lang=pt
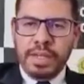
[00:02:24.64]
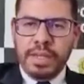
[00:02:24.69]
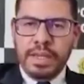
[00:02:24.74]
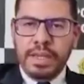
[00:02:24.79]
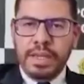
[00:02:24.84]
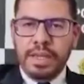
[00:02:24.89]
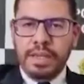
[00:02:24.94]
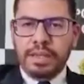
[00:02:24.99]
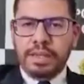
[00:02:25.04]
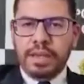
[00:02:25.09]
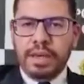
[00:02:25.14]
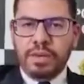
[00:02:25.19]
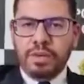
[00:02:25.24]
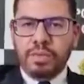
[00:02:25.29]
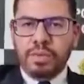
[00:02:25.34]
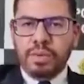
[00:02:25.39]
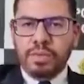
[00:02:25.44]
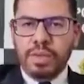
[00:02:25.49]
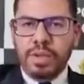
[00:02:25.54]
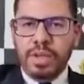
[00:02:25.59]
E, em
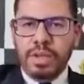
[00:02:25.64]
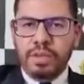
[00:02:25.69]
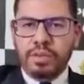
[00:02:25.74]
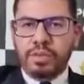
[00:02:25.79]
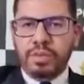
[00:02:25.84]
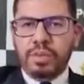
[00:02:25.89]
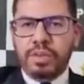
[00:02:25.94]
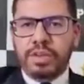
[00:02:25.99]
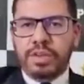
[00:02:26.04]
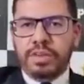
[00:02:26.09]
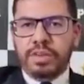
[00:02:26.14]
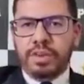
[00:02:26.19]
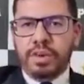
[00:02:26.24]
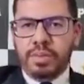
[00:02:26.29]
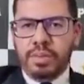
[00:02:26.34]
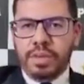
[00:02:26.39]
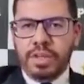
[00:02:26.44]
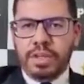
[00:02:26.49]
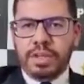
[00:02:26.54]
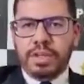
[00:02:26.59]
dado momento, o
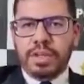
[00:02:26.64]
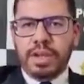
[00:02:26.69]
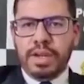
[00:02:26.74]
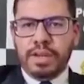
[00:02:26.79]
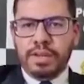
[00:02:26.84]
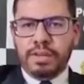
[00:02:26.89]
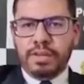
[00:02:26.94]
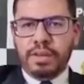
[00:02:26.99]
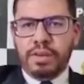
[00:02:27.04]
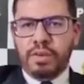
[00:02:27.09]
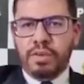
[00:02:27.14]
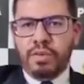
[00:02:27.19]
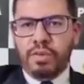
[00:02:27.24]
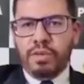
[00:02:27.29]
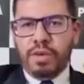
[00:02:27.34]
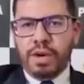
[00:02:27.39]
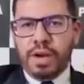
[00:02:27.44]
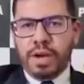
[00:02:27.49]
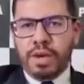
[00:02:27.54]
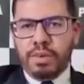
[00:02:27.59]
policial militar
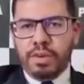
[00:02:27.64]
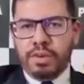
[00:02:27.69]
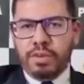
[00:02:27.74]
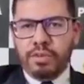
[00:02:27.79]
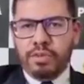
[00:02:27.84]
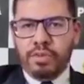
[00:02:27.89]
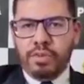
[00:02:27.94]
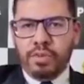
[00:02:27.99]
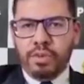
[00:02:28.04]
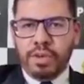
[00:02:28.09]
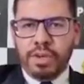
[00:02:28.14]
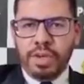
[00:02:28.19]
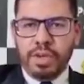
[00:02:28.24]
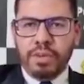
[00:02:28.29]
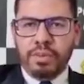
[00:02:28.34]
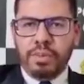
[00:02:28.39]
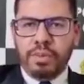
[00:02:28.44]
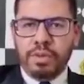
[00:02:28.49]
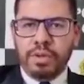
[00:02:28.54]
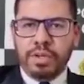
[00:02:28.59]
sacou a arma de fogo que
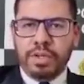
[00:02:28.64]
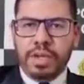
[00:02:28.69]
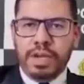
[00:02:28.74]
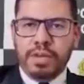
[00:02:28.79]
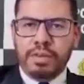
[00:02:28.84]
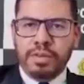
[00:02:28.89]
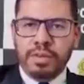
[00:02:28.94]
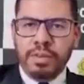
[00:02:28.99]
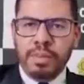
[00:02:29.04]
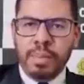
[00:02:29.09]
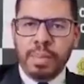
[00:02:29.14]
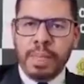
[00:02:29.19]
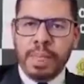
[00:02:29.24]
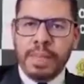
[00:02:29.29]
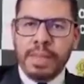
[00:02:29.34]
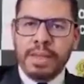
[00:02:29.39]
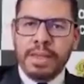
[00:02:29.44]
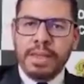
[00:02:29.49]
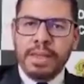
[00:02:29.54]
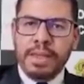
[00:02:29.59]
ele portava
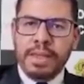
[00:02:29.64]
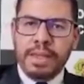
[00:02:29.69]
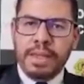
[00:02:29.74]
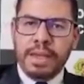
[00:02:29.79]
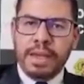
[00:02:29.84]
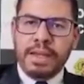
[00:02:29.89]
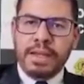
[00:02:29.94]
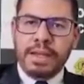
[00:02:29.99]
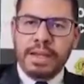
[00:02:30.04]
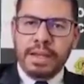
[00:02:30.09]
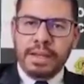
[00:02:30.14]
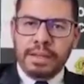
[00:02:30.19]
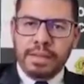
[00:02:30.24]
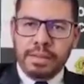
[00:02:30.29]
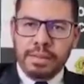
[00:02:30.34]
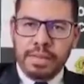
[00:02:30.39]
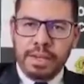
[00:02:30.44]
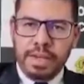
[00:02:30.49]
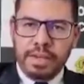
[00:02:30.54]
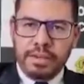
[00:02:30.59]
e,
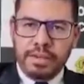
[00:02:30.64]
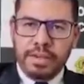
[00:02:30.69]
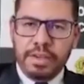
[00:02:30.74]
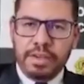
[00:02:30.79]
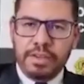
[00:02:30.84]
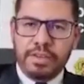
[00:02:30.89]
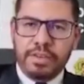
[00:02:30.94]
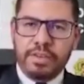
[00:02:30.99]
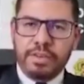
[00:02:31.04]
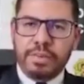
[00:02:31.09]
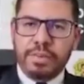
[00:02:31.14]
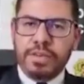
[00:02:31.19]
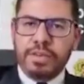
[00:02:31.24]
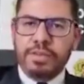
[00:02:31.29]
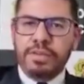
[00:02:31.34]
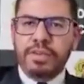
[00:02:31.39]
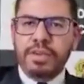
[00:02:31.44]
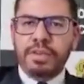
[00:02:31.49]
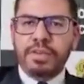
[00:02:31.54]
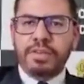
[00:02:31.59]
alegadamente em legítima
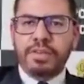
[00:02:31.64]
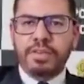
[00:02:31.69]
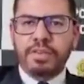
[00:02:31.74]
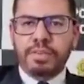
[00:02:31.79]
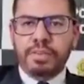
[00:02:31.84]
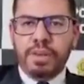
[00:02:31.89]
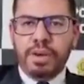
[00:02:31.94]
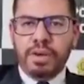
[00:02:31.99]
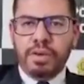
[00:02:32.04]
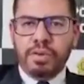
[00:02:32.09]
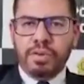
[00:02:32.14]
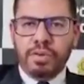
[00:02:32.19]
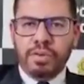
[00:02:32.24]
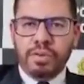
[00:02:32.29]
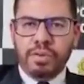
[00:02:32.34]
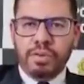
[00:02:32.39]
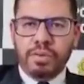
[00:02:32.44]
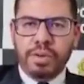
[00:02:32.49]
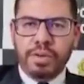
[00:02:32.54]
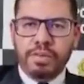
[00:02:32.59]
defesa,
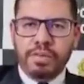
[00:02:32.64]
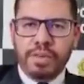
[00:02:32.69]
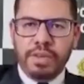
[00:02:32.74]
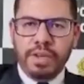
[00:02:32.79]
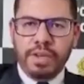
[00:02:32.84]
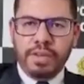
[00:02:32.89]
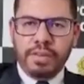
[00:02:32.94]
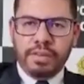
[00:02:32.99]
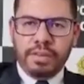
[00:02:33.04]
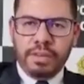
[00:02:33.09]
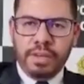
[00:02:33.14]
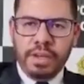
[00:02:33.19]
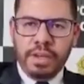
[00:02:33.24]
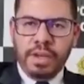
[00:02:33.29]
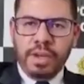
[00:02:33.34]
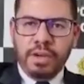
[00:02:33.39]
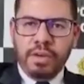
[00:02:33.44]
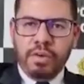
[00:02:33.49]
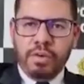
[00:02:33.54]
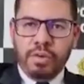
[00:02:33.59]
disparou uma vez
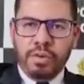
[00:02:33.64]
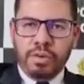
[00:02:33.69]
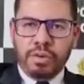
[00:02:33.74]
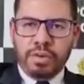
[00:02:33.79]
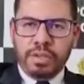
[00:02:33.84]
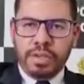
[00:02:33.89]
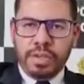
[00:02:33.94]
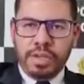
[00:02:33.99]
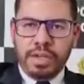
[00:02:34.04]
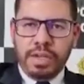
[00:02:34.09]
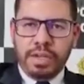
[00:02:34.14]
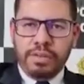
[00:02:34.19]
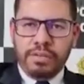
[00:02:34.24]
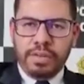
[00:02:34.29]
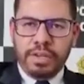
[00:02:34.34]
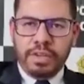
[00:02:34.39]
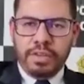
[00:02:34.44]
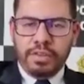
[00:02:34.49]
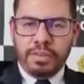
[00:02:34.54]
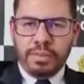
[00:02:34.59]
contra a
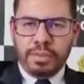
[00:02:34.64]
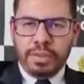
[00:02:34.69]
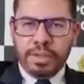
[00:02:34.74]
vítima.